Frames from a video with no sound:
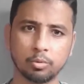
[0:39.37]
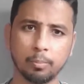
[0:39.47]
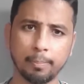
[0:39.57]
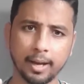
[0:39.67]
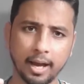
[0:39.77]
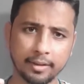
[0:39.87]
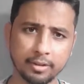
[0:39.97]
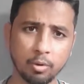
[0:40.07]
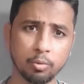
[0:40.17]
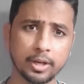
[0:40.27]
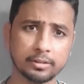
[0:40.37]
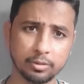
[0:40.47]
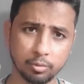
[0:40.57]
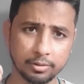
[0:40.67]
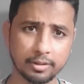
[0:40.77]
तो ऐसा हो गया
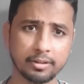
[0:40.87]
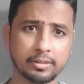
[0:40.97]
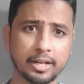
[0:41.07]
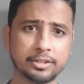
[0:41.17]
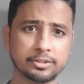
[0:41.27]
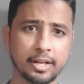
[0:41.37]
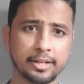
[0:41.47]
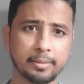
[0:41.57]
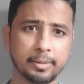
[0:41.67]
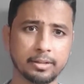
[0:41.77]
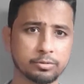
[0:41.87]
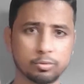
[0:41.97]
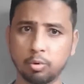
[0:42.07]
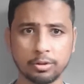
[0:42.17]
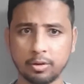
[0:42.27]
था 2017 की स्टार्टिंग में
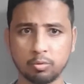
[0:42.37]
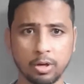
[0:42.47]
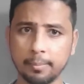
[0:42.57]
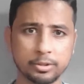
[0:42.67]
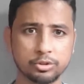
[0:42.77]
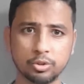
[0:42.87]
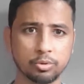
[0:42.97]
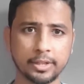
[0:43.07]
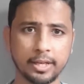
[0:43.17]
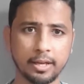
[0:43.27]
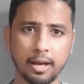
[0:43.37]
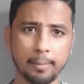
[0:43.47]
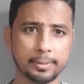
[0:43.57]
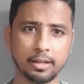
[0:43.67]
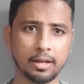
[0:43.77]
2016 में जियो ने
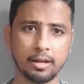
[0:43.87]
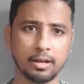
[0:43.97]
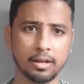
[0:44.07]
अपना